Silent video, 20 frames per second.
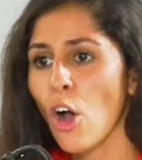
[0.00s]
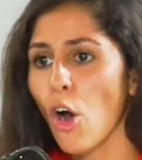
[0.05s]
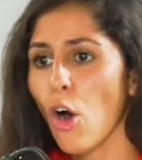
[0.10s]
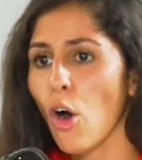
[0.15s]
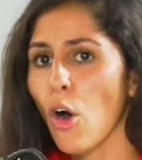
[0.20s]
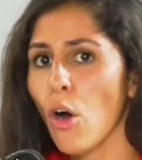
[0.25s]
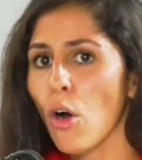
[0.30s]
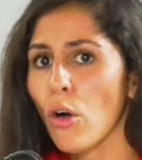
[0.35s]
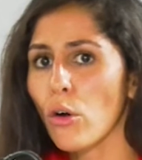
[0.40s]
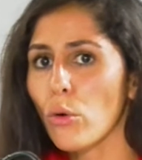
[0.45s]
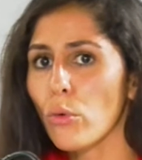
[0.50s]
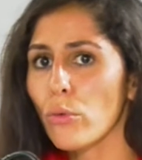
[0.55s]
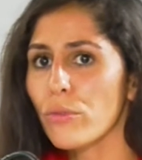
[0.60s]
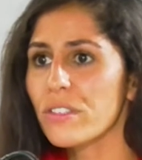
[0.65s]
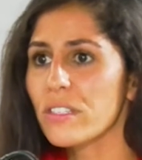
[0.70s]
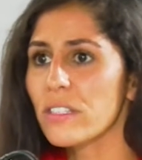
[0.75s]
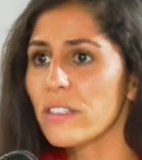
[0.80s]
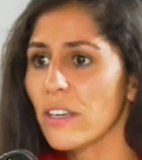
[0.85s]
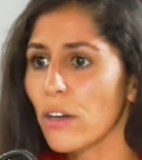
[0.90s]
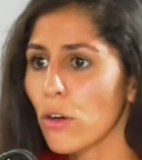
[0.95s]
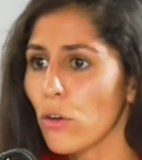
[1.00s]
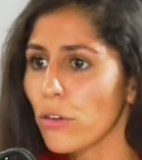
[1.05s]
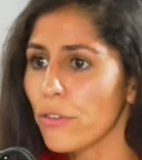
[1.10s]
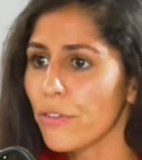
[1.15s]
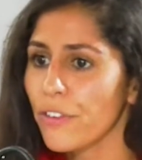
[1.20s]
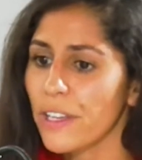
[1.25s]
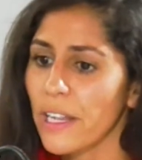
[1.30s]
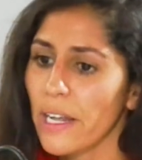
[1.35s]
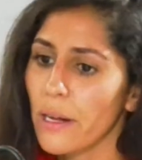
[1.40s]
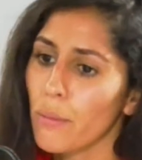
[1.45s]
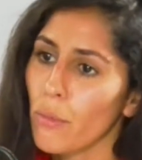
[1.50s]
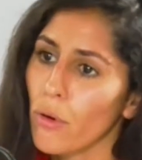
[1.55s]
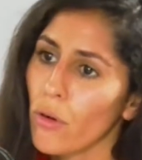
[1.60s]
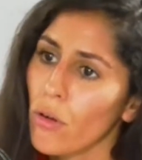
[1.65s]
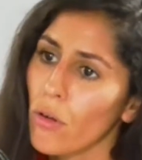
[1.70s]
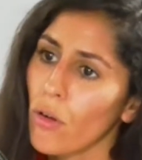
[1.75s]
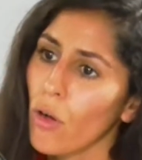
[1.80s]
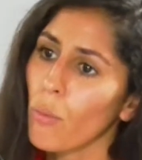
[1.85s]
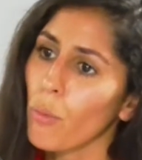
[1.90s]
en considérant que finalement,